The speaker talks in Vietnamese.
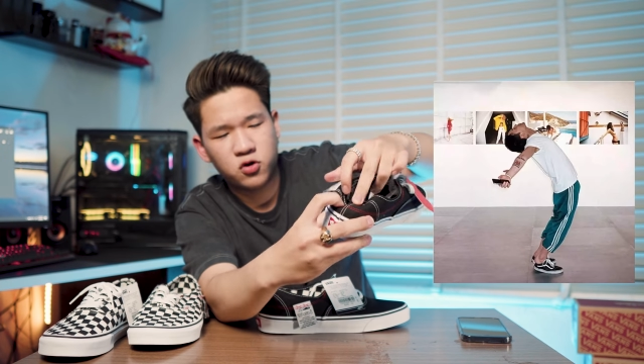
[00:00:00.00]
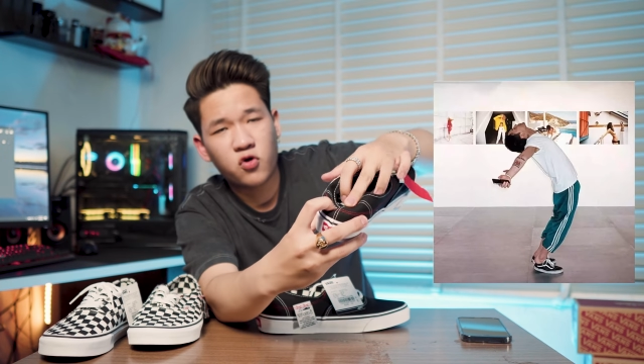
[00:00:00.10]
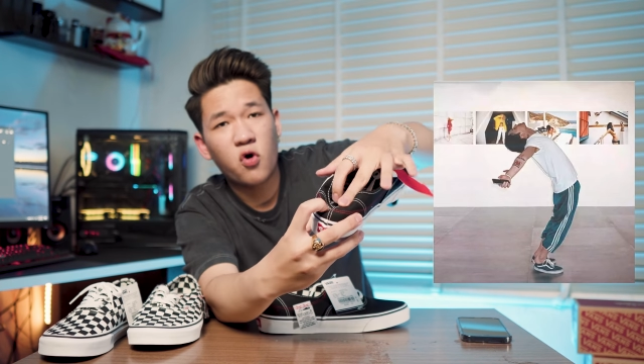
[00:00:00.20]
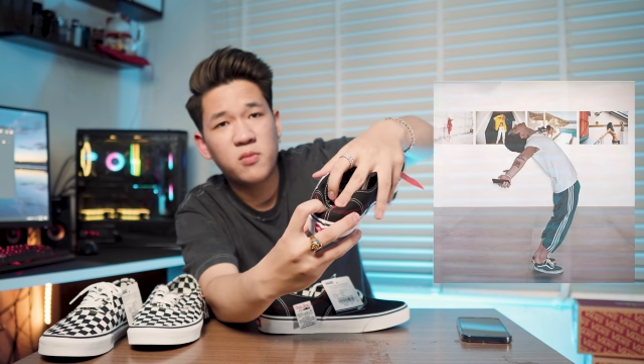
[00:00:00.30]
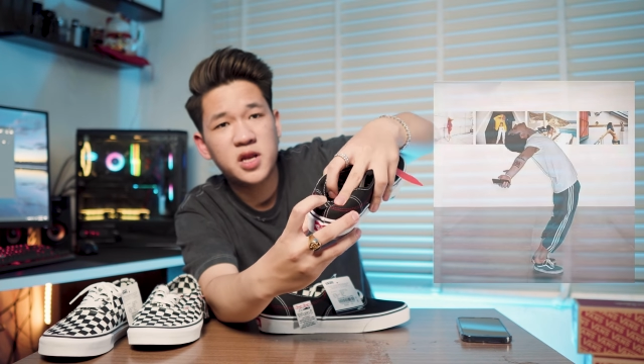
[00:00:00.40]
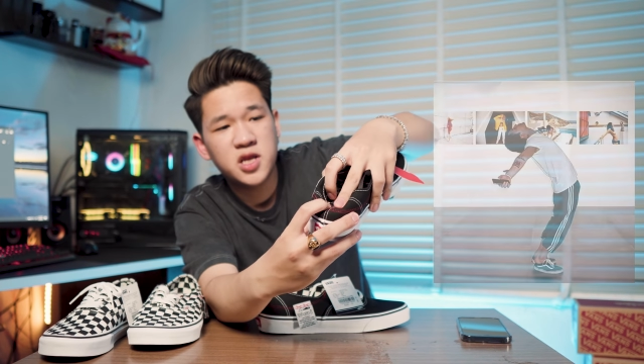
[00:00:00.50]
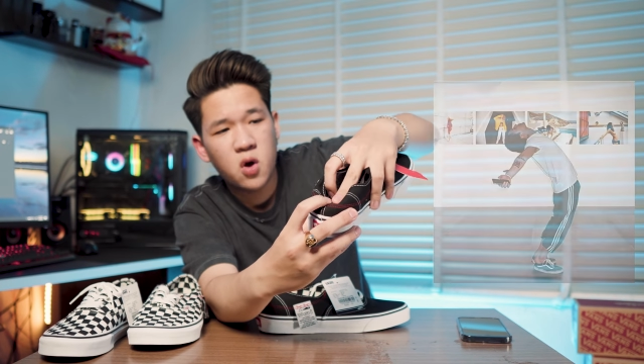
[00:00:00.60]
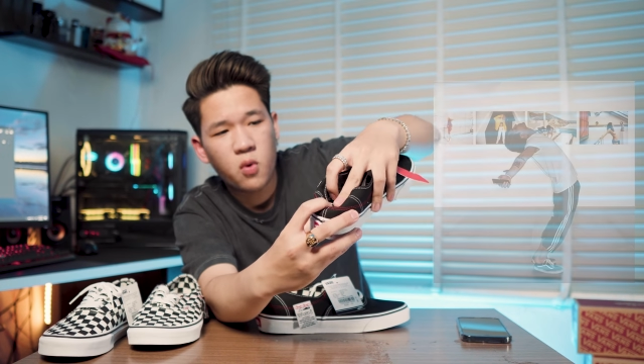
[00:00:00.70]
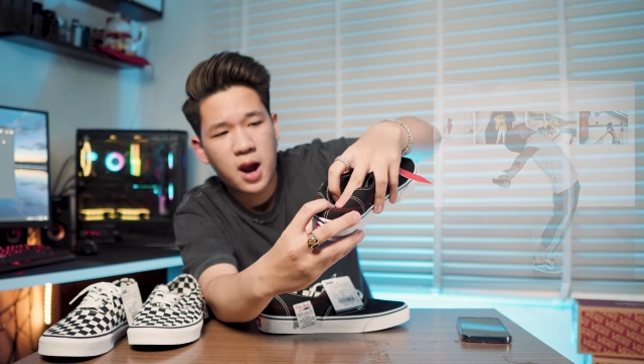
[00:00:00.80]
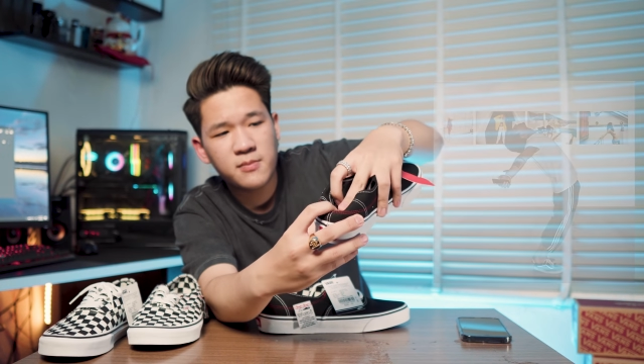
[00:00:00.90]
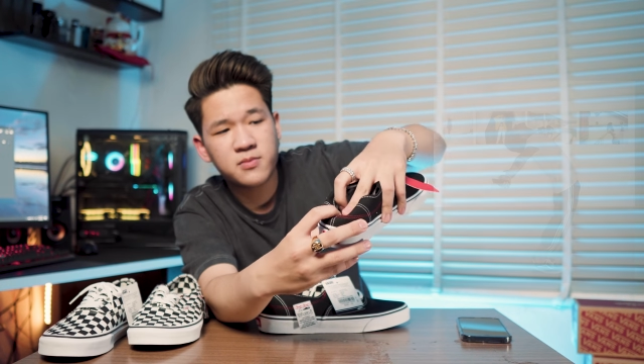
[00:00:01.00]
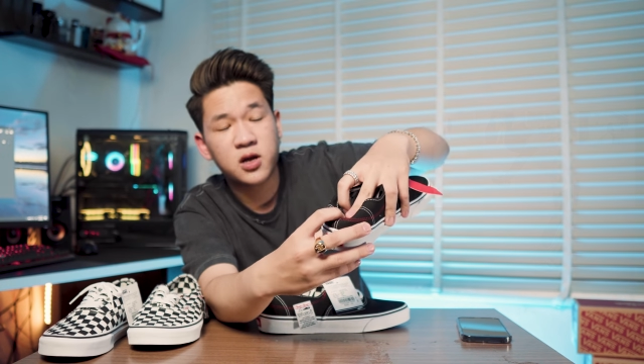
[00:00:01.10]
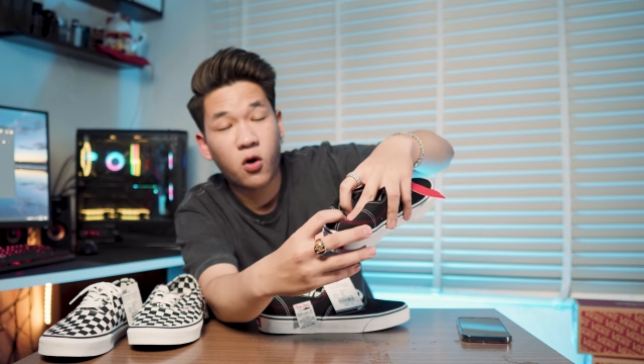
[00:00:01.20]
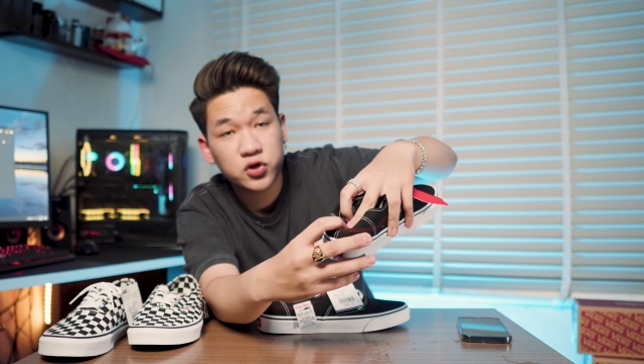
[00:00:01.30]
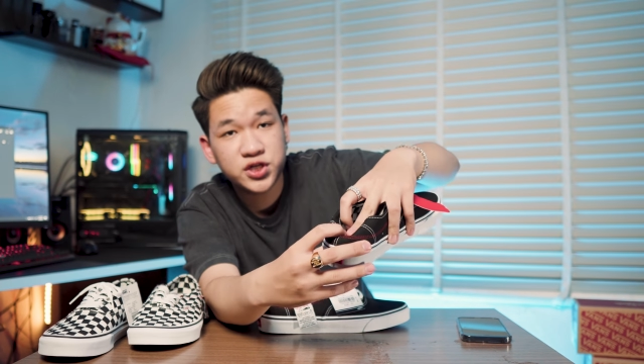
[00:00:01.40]
cộm lên nhiều quá, mình
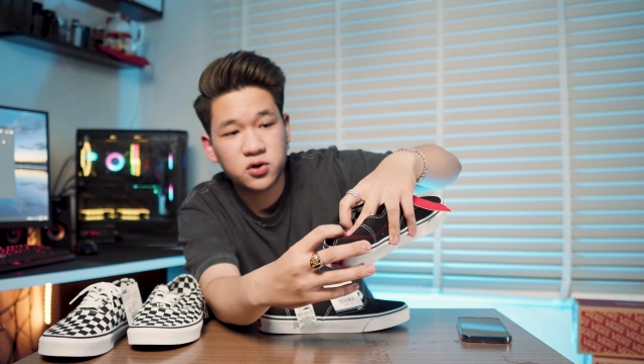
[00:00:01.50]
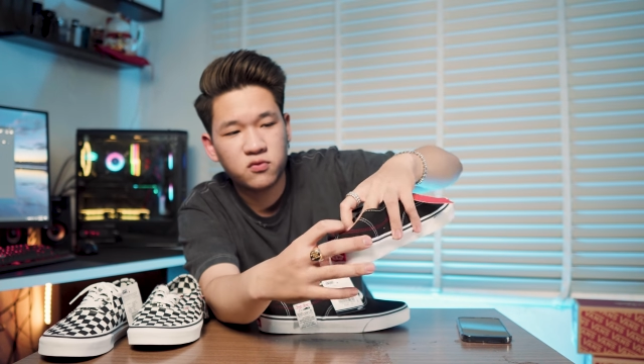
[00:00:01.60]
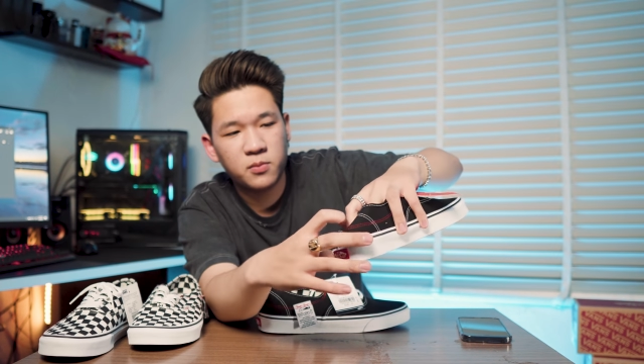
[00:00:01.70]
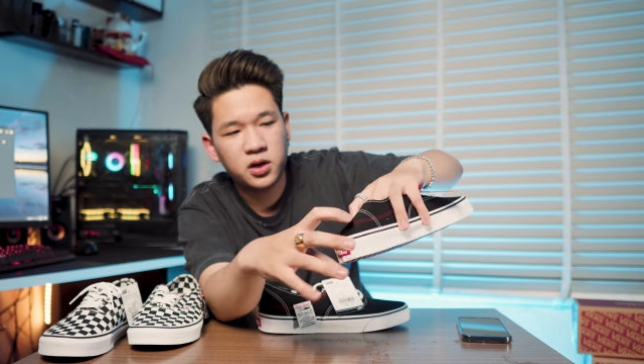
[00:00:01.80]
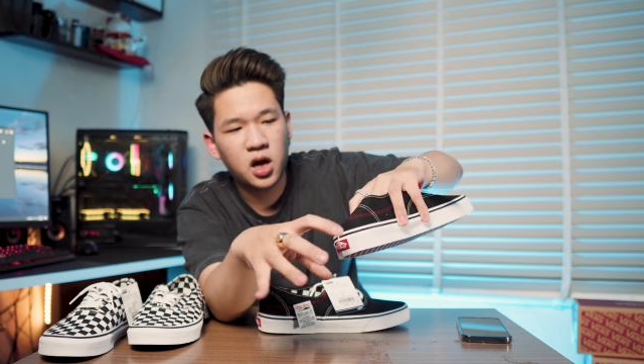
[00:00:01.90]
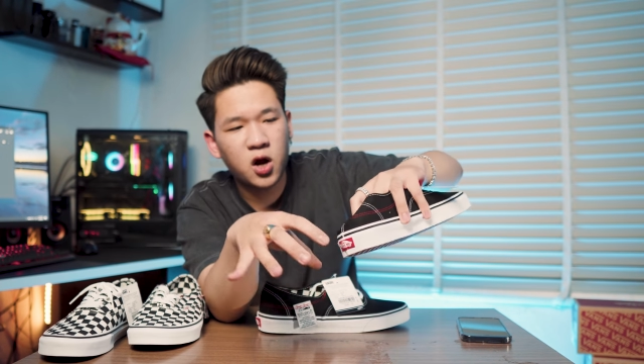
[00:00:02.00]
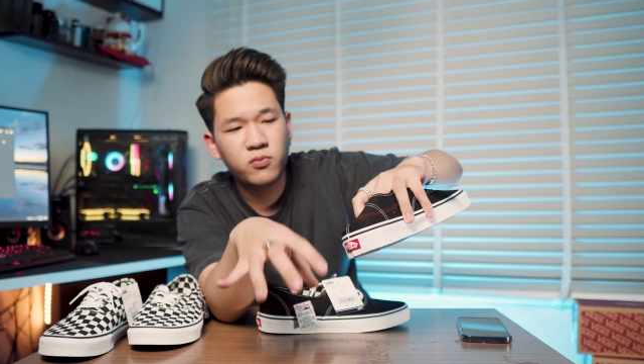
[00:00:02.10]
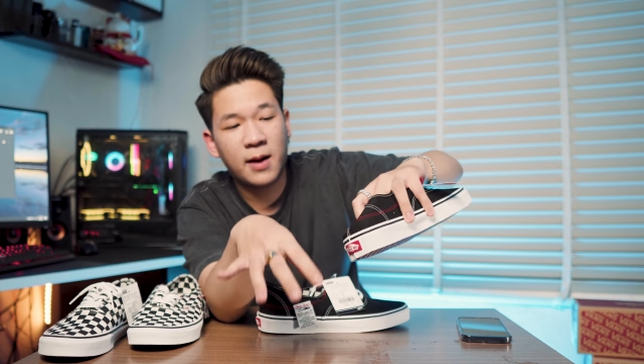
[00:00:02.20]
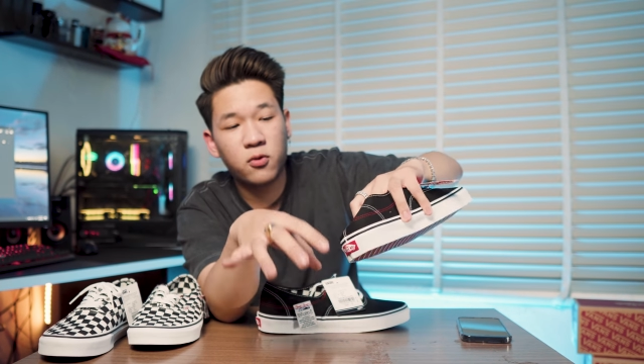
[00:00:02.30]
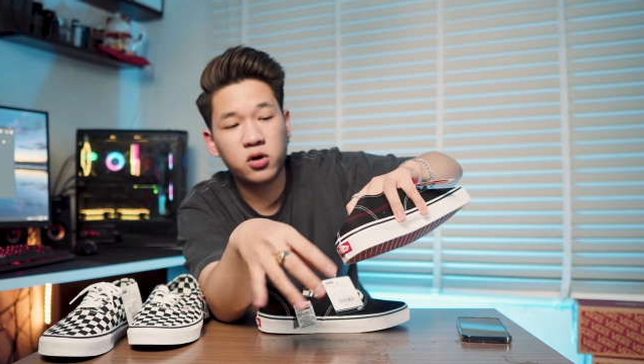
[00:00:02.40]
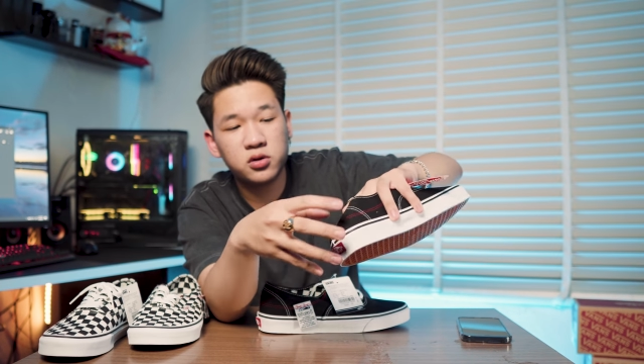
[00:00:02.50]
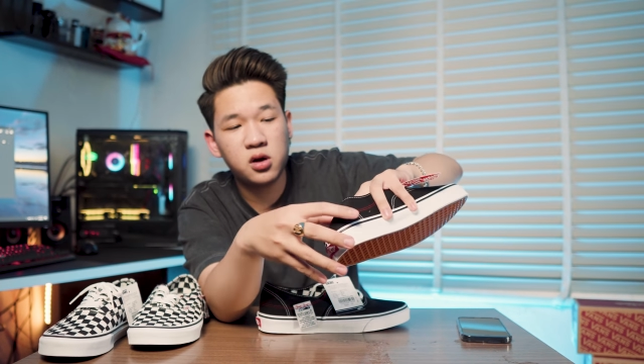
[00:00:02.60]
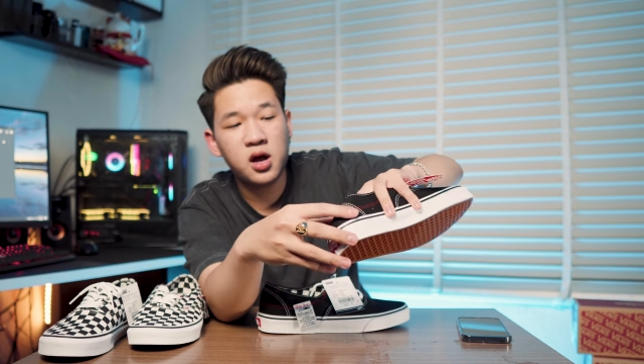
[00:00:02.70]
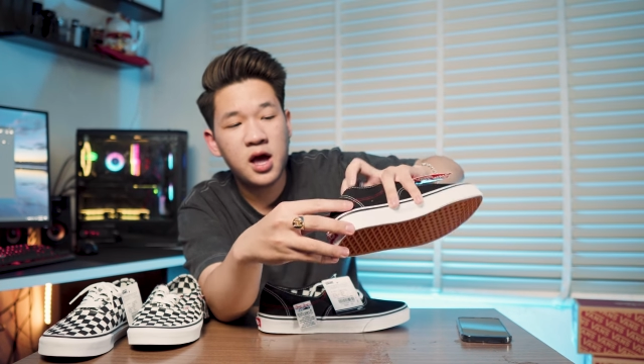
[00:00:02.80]
bị khó chịu và mình đã không đạp gót nữa.